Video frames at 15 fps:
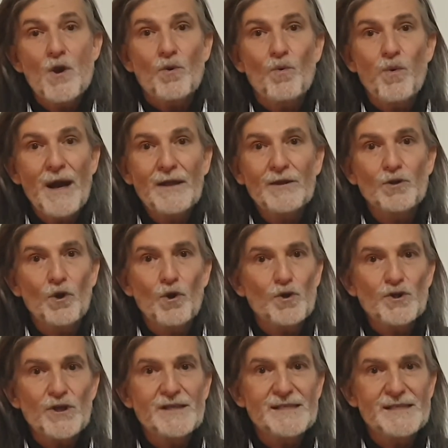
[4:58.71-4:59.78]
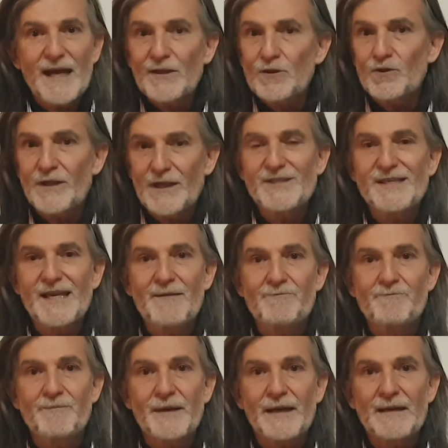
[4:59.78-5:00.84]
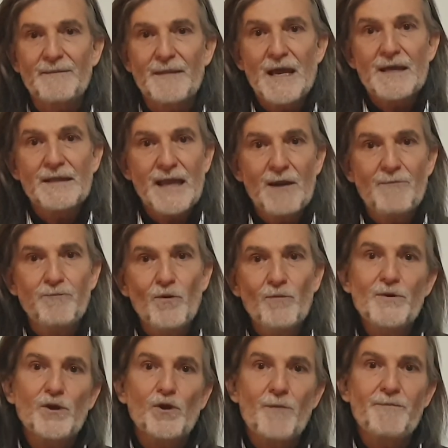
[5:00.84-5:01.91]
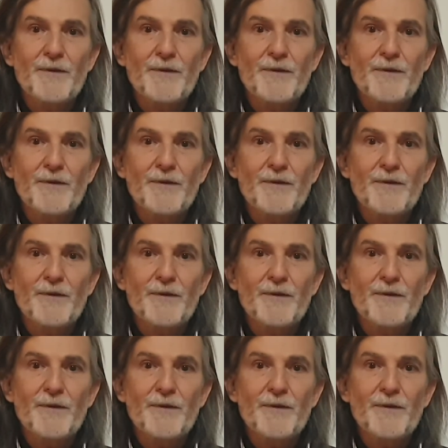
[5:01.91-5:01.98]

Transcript: quando lo scienziato da sempre nel pubblico è